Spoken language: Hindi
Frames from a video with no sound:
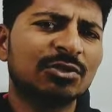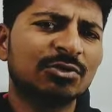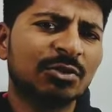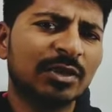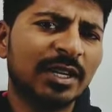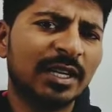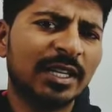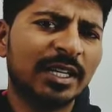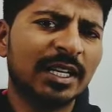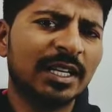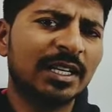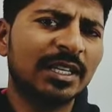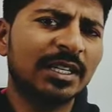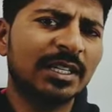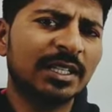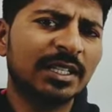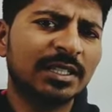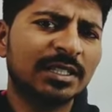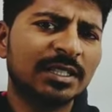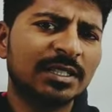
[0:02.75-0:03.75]
स्क्वायर निकालने
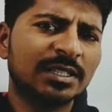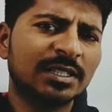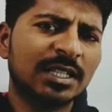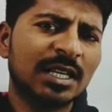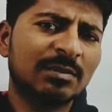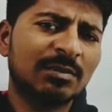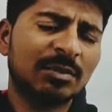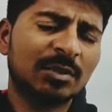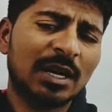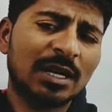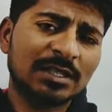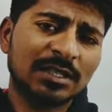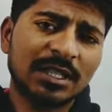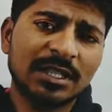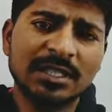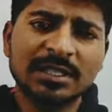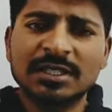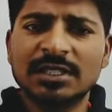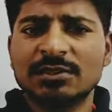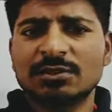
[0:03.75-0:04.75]
की जिससे आप
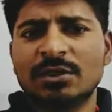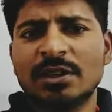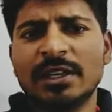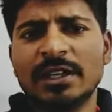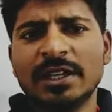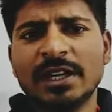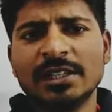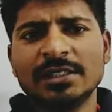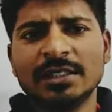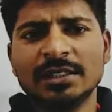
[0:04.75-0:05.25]
आसानी से स्क्वायर निकाल